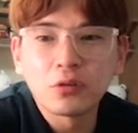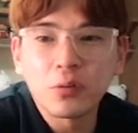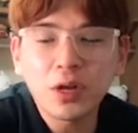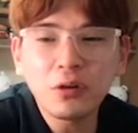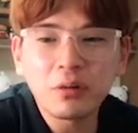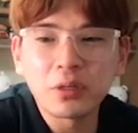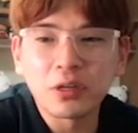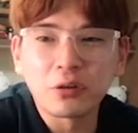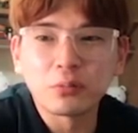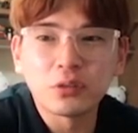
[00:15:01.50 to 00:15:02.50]

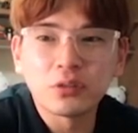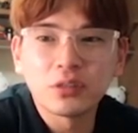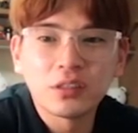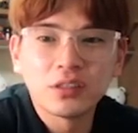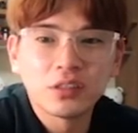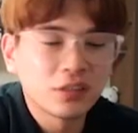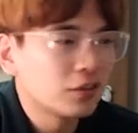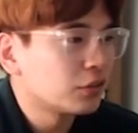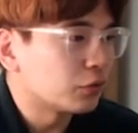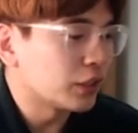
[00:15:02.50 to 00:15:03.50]
환영합니다 여러분
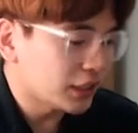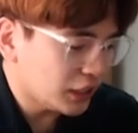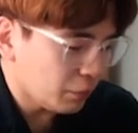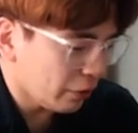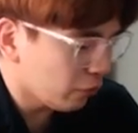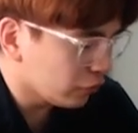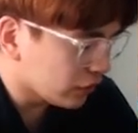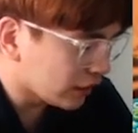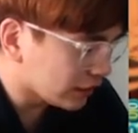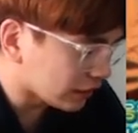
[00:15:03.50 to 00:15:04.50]
우리 신입
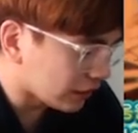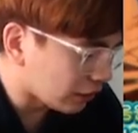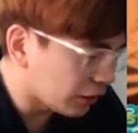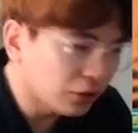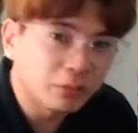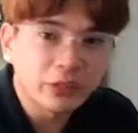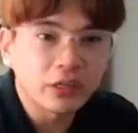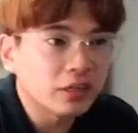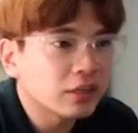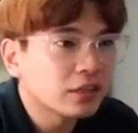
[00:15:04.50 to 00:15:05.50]
회원분들 항상 제가
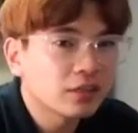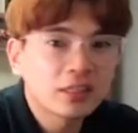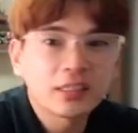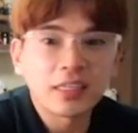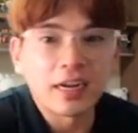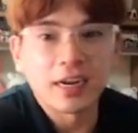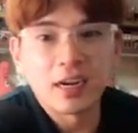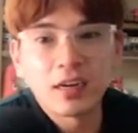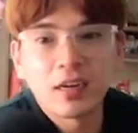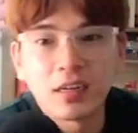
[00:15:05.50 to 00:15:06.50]
환영합니다 자
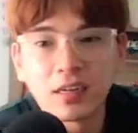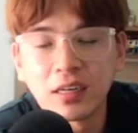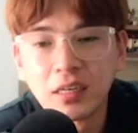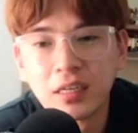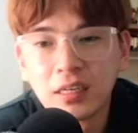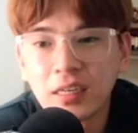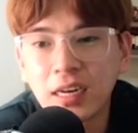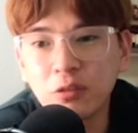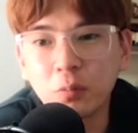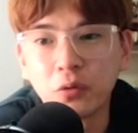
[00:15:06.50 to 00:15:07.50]

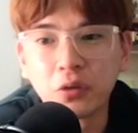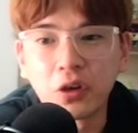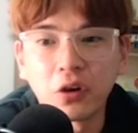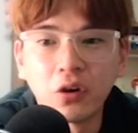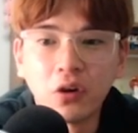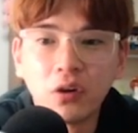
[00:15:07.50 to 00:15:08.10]
계속 보는겨